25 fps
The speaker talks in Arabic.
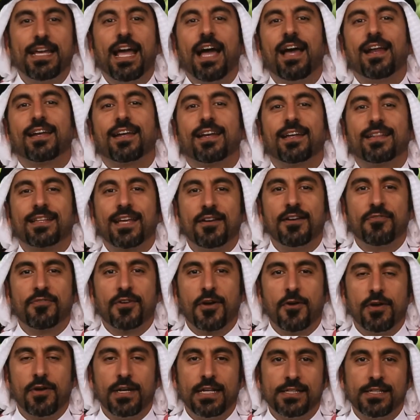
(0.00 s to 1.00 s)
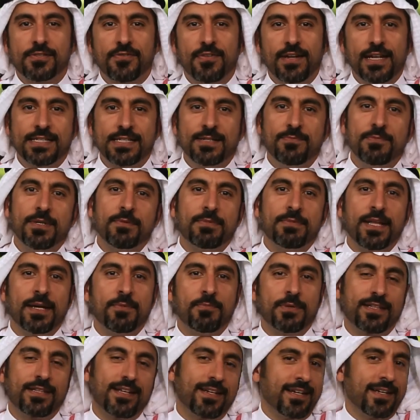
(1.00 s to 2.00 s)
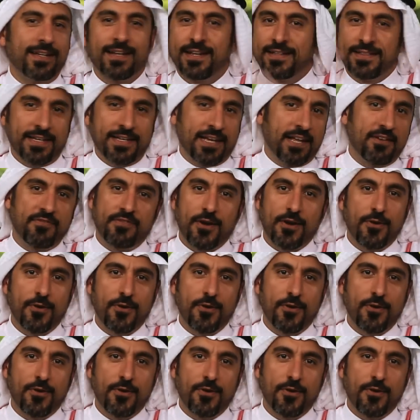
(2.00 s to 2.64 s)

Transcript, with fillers: ما هي حلقة خلف كواليس فلازم نبدأ بطريقة خلف